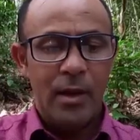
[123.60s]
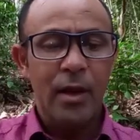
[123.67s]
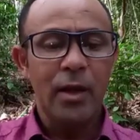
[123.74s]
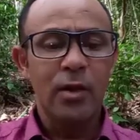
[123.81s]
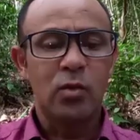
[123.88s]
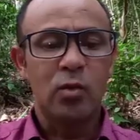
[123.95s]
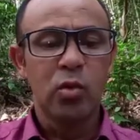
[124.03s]

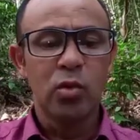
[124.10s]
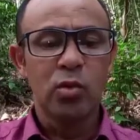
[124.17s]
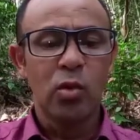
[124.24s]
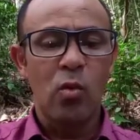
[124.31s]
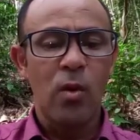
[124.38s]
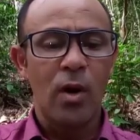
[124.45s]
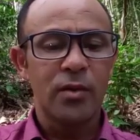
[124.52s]
em
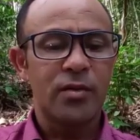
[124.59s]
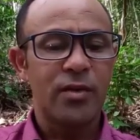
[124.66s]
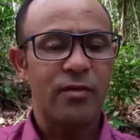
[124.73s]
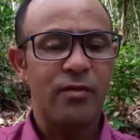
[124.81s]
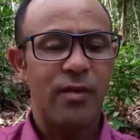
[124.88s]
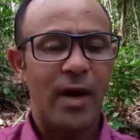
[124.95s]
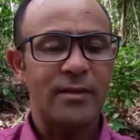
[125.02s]
tudo quanto
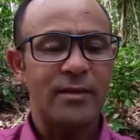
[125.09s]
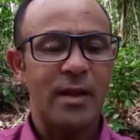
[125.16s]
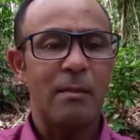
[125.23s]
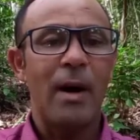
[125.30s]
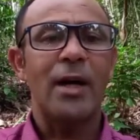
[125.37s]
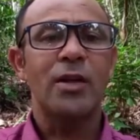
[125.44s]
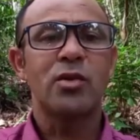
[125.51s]
se faz
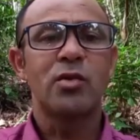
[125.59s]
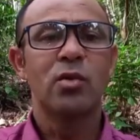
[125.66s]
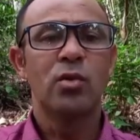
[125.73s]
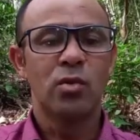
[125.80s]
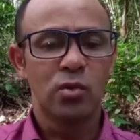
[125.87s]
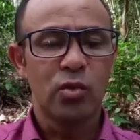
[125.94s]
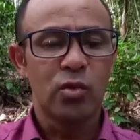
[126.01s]
debaixo
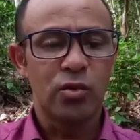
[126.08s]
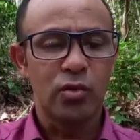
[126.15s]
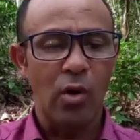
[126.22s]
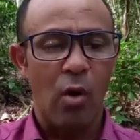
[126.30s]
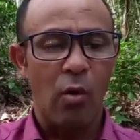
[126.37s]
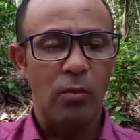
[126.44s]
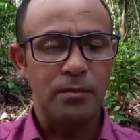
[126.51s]
do
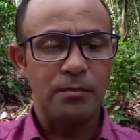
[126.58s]
sol.